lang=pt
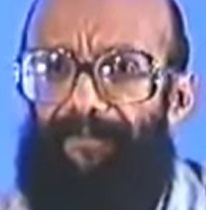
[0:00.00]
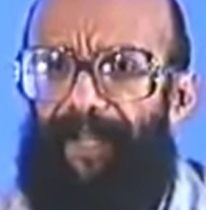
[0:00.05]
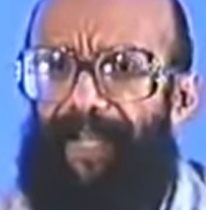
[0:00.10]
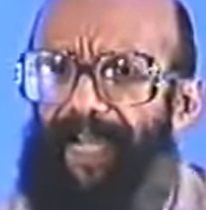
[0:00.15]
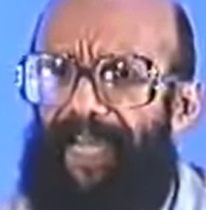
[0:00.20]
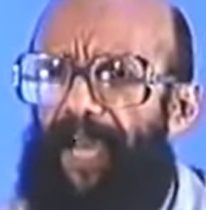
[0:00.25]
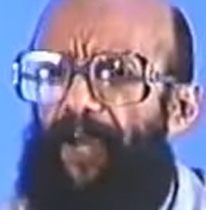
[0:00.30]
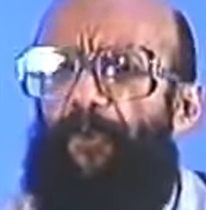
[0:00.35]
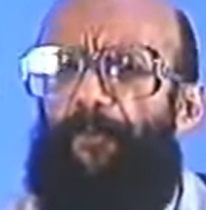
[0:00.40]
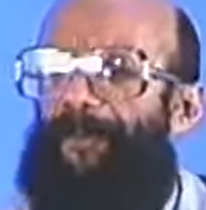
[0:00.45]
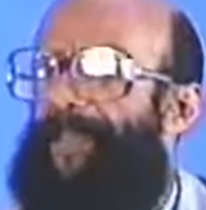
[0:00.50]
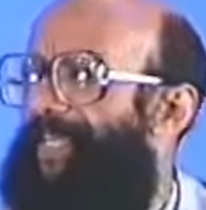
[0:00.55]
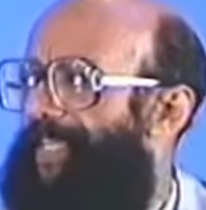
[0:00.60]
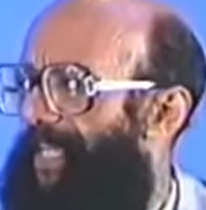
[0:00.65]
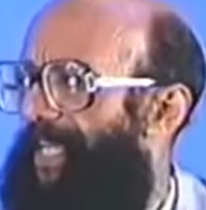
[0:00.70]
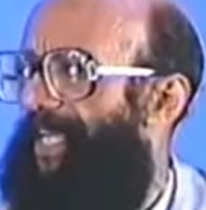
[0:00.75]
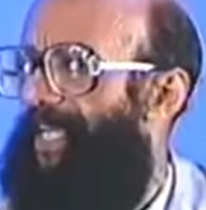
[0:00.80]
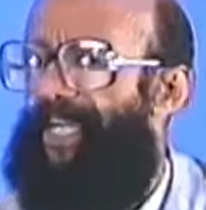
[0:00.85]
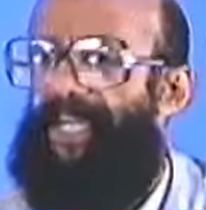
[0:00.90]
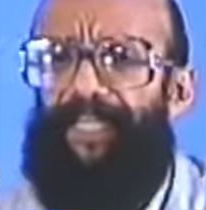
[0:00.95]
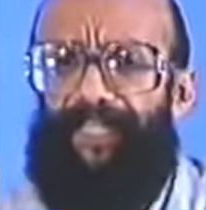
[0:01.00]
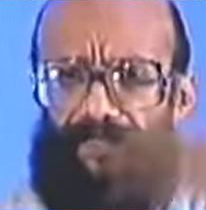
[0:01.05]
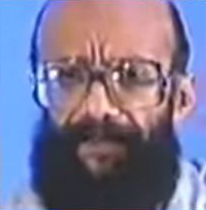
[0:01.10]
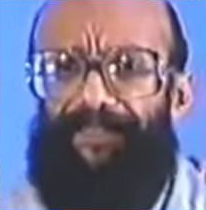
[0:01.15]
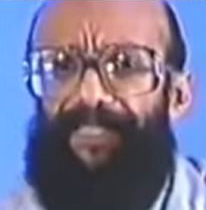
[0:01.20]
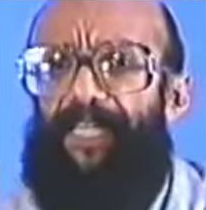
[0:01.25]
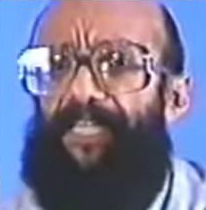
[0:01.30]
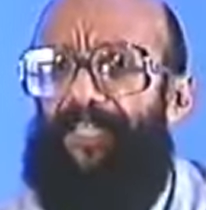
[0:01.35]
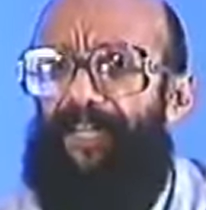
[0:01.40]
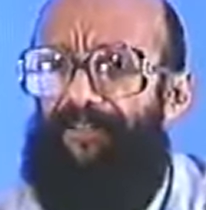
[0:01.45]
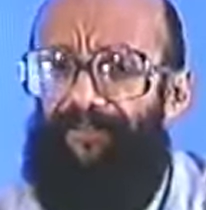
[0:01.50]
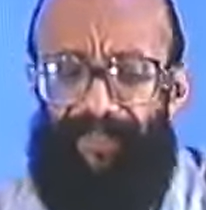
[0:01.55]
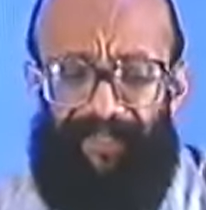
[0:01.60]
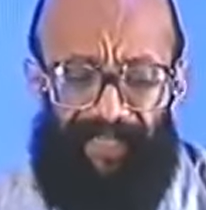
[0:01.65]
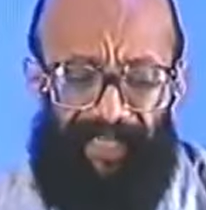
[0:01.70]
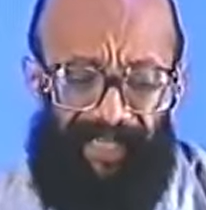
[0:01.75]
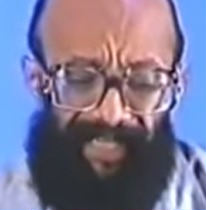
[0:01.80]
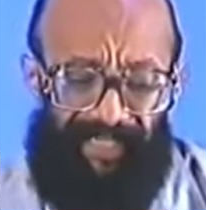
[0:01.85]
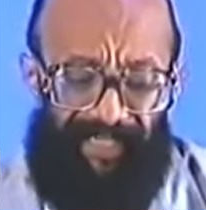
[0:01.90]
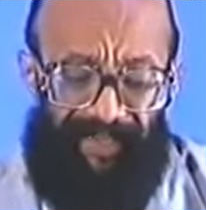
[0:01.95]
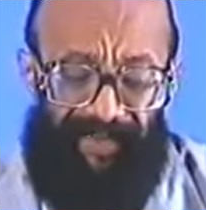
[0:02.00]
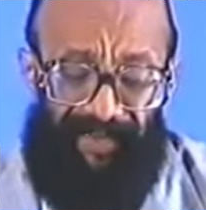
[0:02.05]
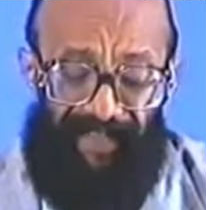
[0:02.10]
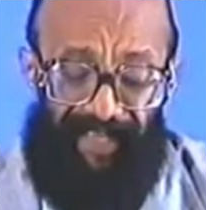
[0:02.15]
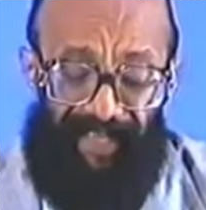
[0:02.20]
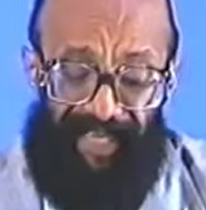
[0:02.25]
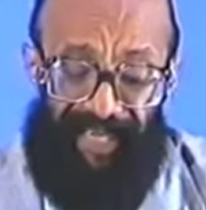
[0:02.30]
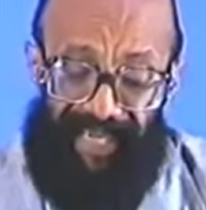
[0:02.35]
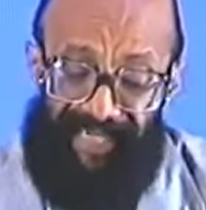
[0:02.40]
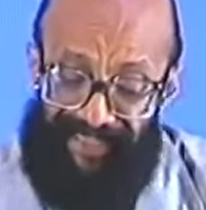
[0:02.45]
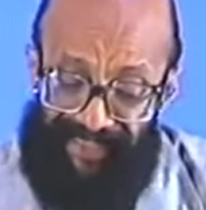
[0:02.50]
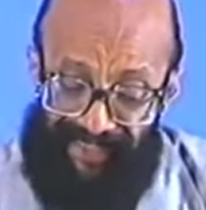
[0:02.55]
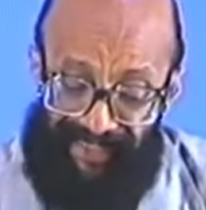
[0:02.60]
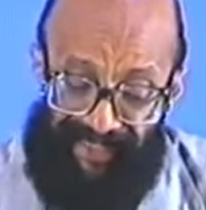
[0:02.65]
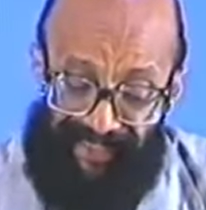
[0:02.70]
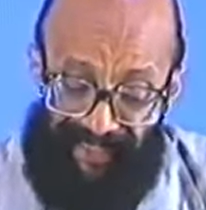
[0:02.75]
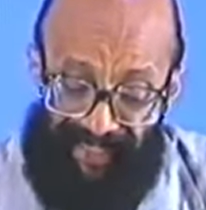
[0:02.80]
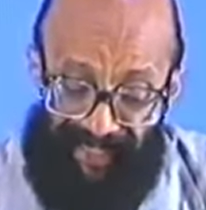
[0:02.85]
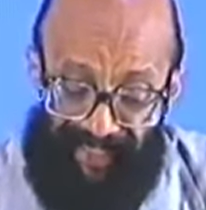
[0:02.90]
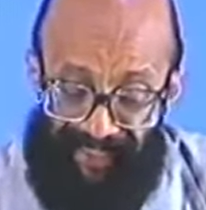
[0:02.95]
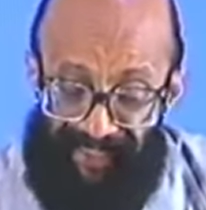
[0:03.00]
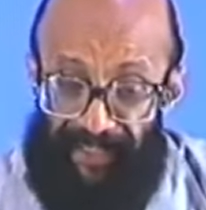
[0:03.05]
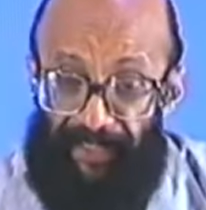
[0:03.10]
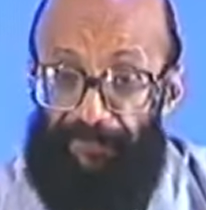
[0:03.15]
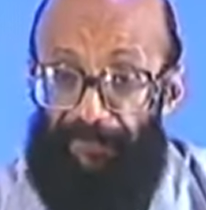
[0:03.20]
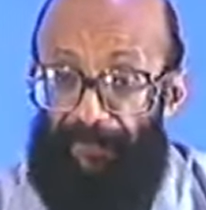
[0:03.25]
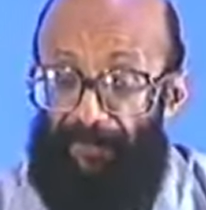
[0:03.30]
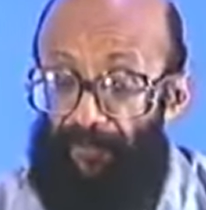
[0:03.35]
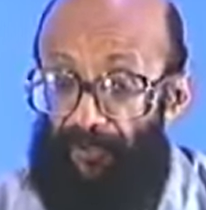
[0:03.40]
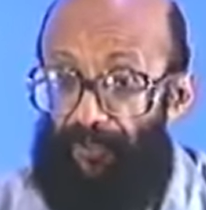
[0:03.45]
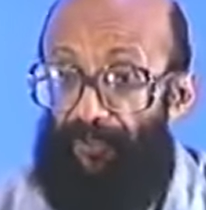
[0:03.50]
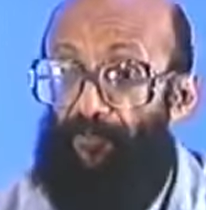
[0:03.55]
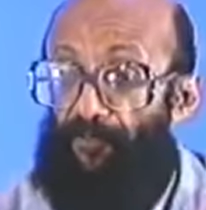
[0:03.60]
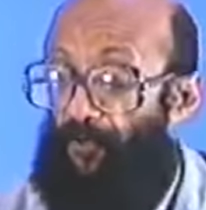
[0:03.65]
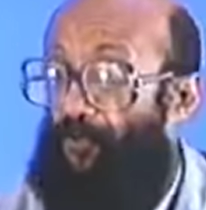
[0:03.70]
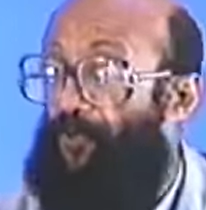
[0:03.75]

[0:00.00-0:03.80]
para ganhar ou perder a eleição, ele dirá a verdade. Essas ideias, nós estamos